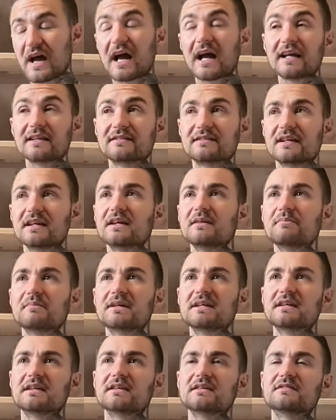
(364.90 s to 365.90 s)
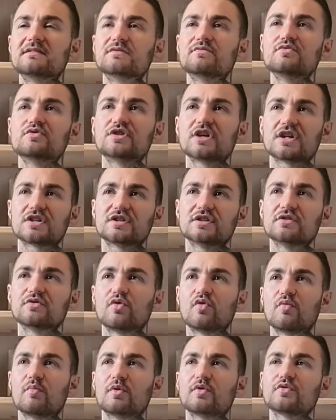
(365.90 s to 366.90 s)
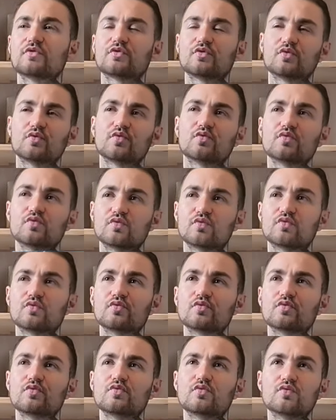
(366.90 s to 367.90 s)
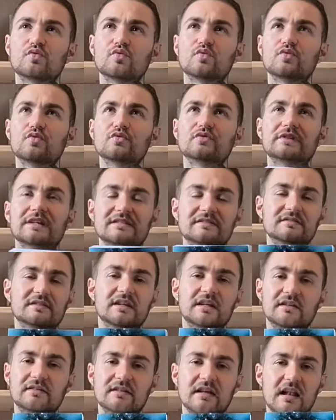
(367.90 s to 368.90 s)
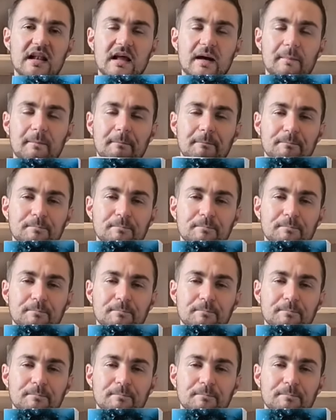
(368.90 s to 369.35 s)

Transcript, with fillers: arrêter, mais si vous cherchez une romance euh, tester celle-là.